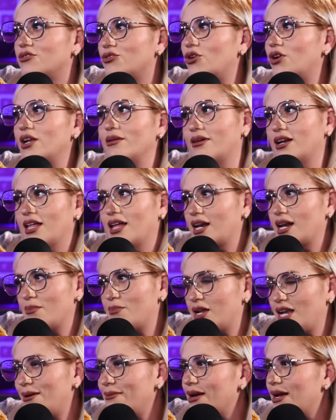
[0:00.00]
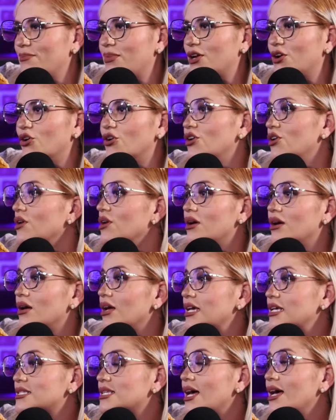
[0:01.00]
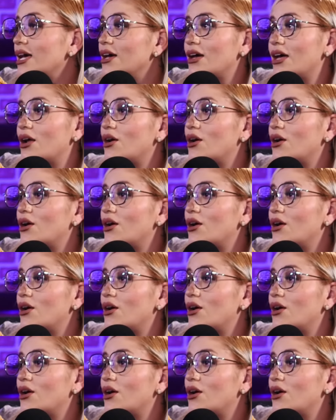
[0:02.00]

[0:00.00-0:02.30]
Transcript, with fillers: no le iban a dar la palabra, pero esa